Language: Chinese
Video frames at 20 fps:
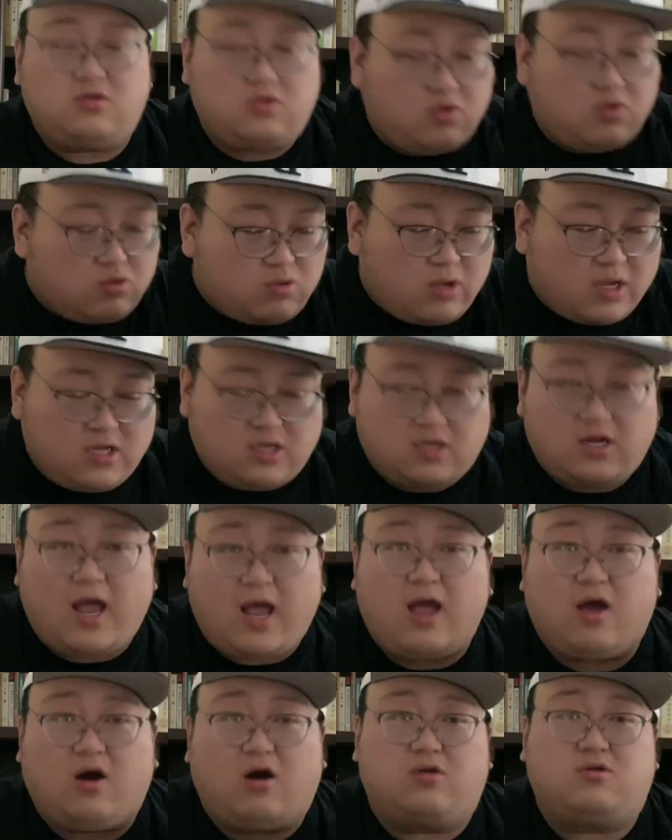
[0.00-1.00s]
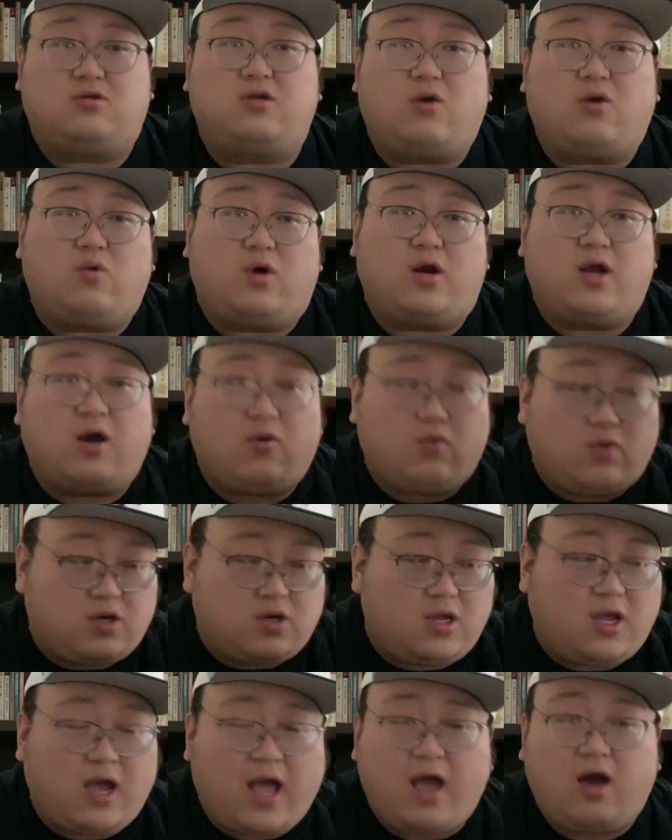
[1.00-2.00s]
就算你是爱好，就像我这样，我
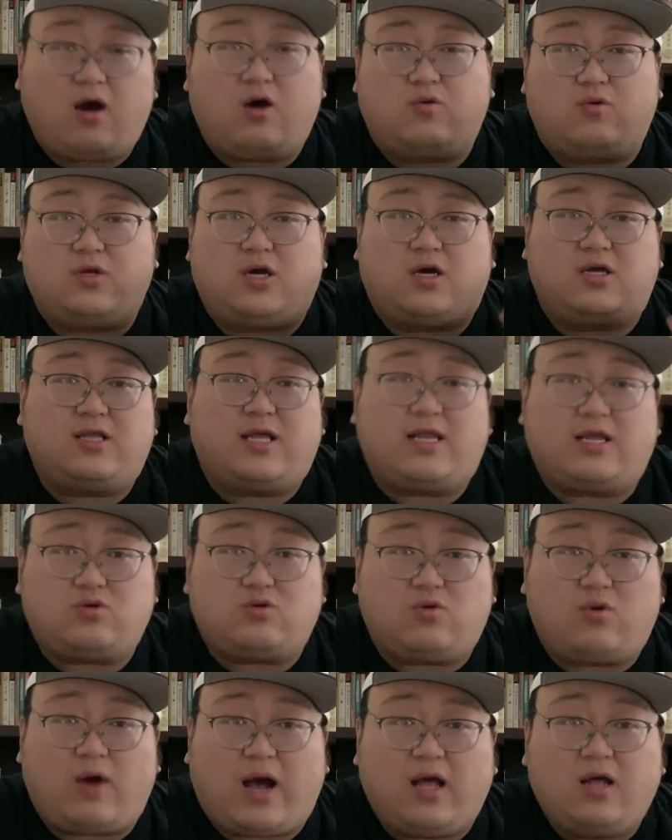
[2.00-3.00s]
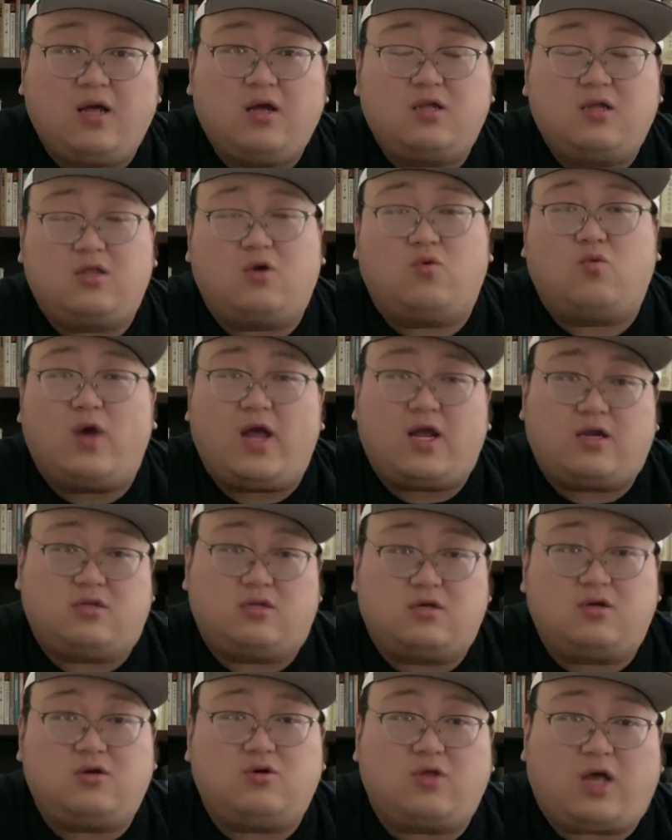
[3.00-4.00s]
是一个爱好，我想跟大家说话，那我也是
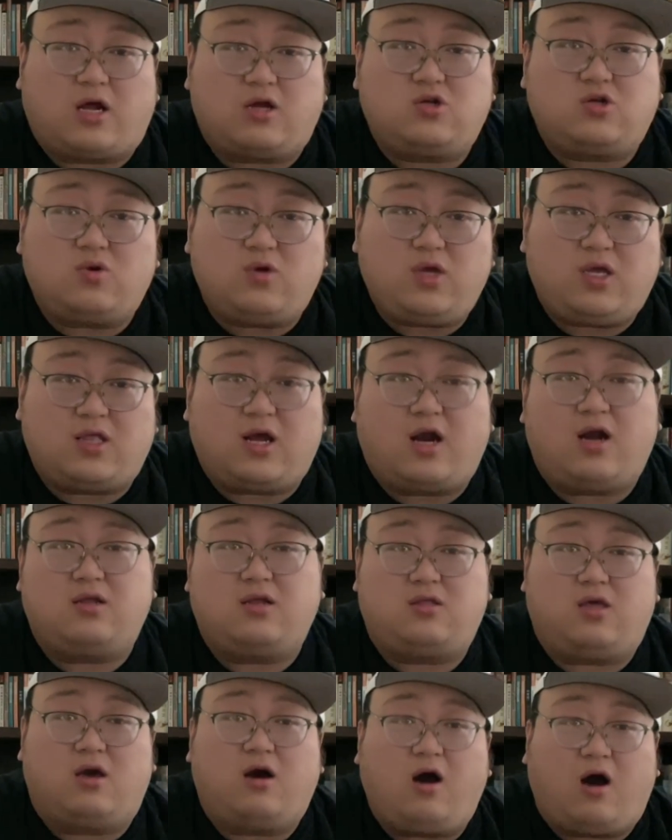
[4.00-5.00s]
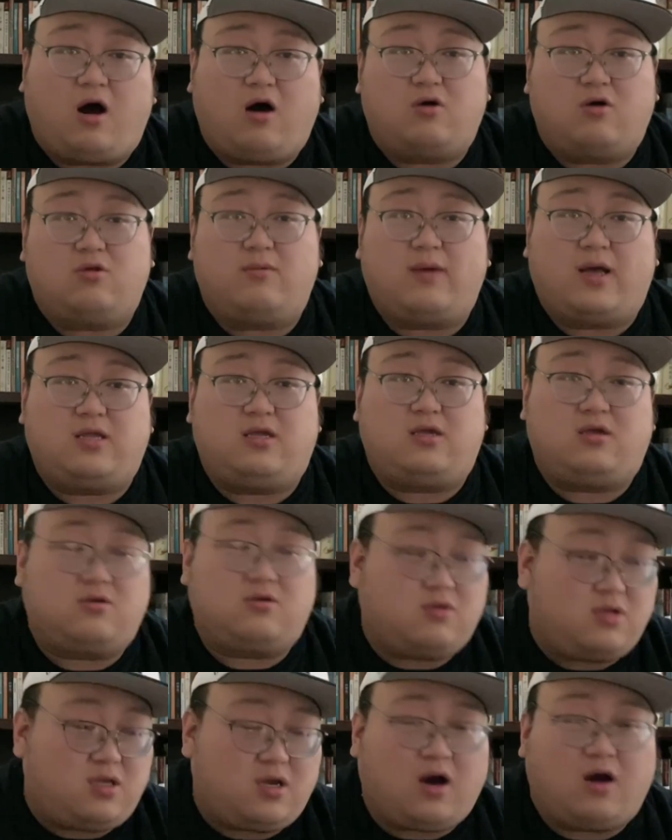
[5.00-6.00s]
能有点收益，当然挺好的，对吧？你
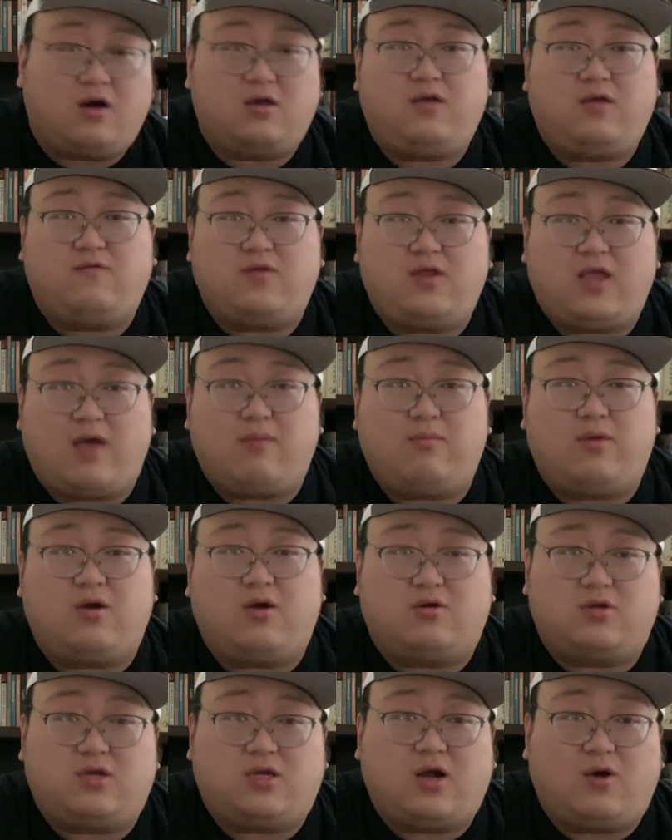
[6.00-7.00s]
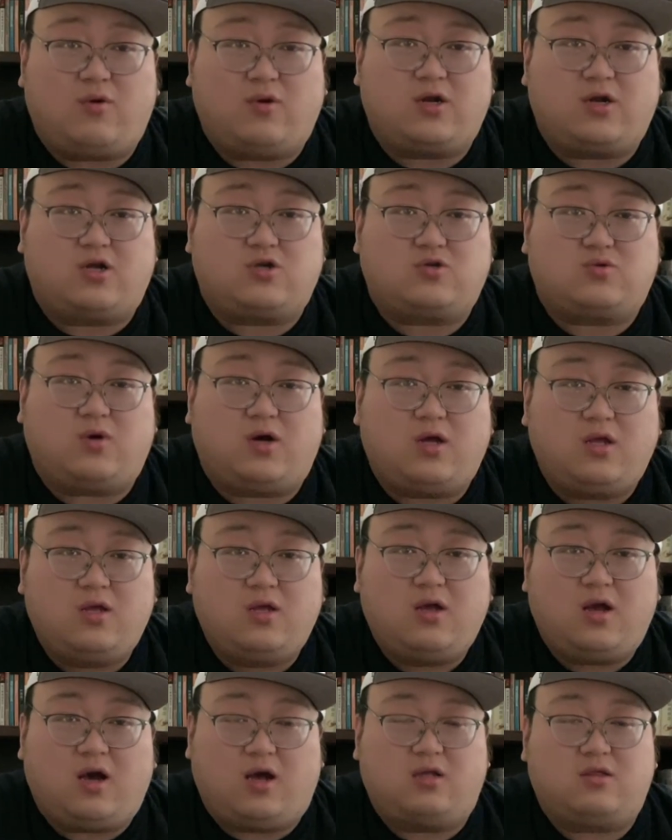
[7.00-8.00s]
就一考一分钱没有，你让我跟他说
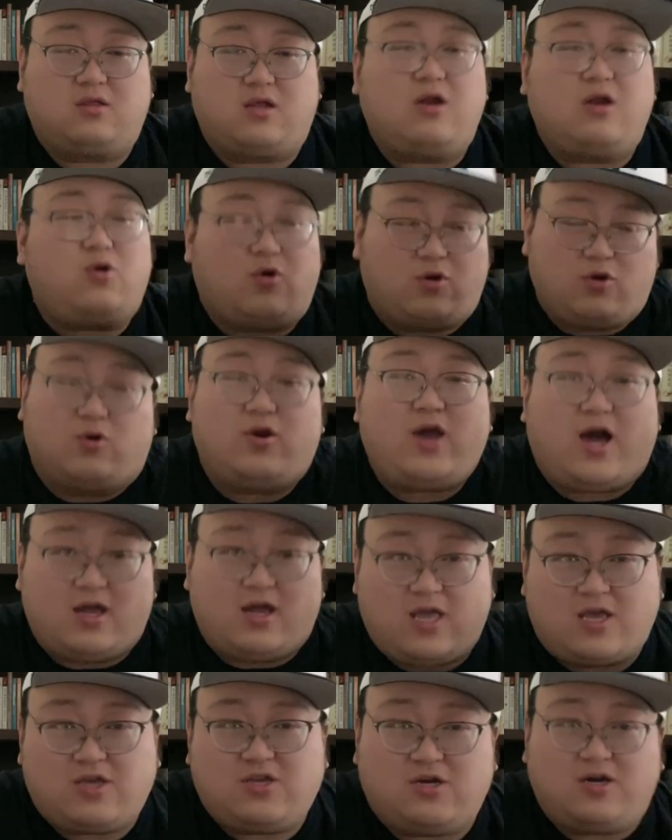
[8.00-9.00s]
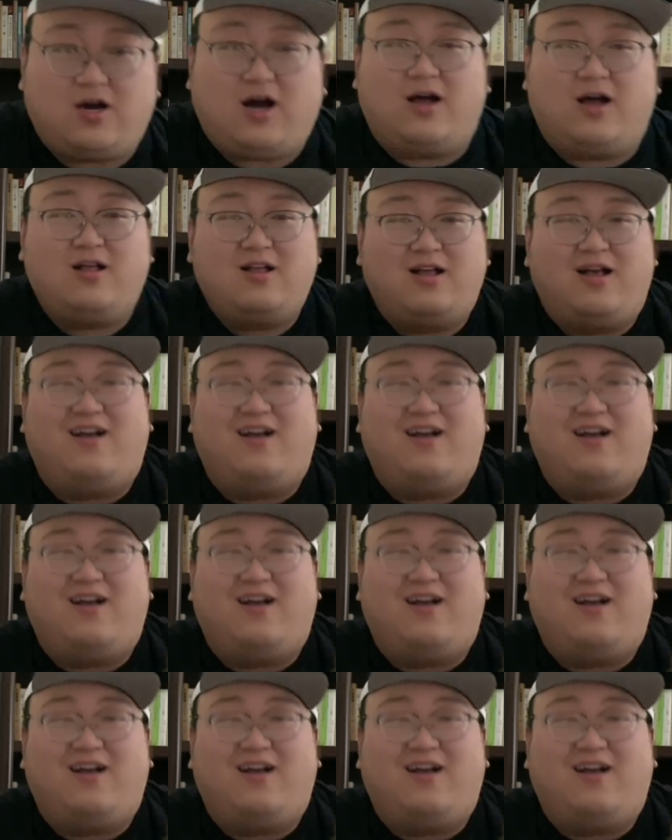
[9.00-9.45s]
啊！当然有流量也行啊。